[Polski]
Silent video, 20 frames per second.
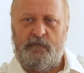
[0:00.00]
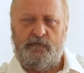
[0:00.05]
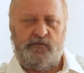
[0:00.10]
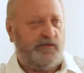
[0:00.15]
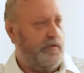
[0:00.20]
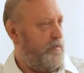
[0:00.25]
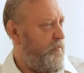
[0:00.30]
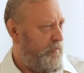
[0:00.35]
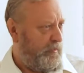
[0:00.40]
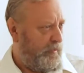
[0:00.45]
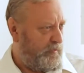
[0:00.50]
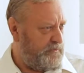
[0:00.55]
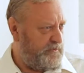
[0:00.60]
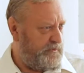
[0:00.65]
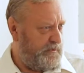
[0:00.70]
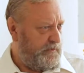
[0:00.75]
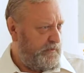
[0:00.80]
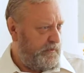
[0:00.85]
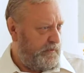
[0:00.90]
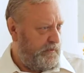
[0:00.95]

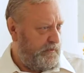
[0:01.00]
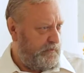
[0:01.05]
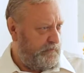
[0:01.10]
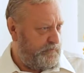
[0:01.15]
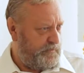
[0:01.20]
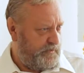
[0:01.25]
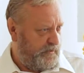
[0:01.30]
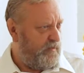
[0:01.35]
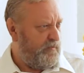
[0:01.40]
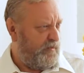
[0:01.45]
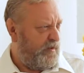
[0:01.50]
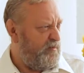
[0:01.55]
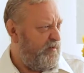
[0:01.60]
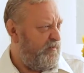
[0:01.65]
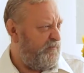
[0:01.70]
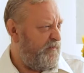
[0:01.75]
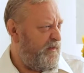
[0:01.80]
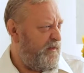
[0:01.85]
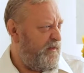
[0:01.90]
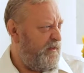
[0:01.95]
Psycholodzy,
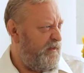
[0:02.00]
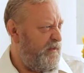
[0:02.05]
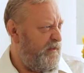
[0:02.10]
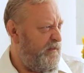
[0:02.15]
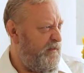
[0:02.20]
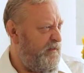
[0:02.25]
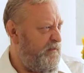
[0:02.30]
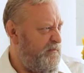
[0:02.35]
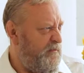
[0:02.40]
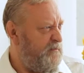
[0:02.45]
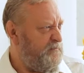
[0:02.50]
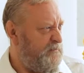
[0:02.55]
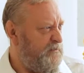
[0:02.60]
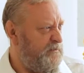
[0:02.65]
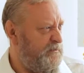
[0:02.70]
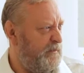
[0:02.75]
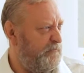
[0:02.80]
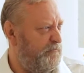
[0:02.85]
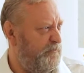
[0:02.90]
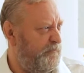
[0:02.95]
psychologowie
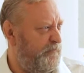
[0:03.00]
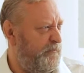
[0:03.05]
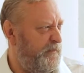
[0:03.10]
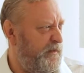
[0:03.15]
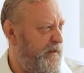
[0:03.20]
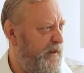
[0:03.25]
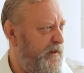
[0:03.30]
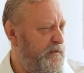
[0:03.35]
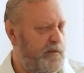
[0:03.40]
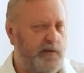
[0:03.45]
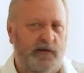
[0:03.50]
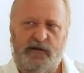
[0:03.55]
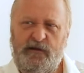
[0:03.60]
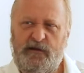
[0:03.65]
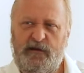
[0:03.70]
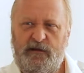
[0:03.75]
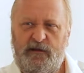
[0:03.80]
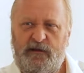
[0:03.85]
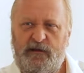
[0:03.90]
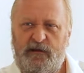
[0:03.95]
się mówi, nie?
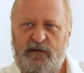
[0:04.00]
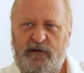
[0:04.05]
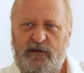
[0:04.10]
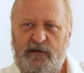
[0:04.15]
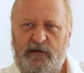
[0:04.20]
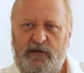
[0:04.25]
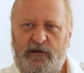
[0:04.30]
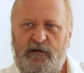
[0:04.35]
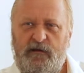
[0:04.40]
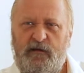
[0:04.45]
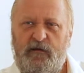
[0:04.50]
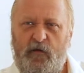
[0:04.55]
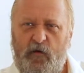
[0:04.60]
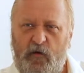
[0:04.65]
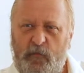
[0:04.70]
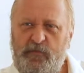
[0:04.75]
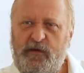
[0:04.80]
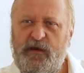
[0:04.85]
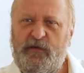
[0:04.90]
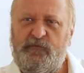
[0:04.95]

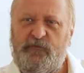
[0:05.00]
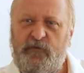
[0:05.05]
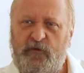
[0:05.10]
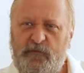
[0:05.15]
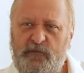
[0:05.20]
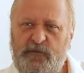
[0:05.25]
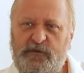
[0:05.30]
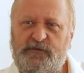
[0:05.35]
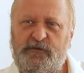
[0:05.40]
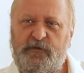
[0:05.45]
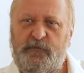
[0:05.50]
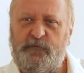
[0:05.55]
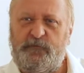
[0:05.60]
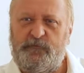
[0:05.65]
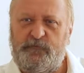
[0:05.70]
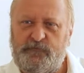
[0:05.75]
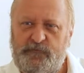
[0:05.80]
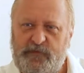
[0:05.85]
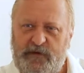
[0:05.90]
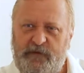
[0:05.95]
Obie formy są
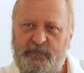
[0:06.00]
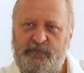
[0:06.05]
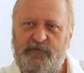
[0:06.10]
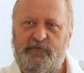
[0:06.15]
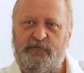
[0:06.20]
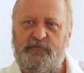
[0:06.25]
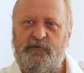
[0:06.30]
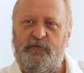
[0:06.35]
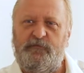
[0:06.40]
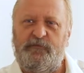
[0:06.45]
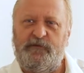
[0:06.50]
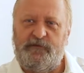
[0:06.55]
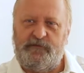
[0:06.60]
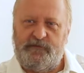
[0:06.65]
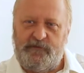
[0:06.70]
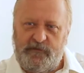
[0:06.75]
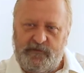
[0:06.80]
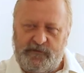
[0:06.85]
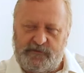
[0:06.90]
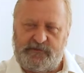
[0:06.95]
prawidłowe. I
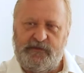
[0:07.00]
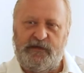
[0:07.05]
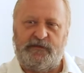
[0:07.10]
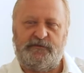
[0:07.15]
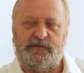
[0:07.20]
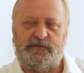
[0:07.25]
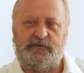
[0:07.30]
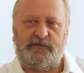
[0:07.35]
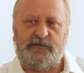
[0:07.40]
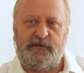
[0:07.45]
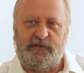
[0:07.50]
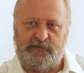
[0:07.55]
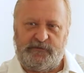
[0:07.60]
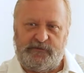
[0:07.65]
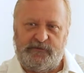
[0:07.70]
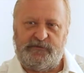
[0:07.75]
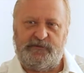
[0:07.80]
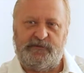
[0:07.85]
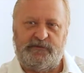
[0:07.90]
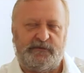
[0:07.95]
to jest nasze
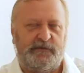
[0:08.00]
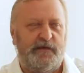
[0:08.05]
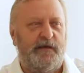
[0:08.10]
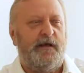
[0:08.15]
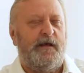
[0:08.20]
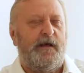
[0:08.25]
szczęście, że jest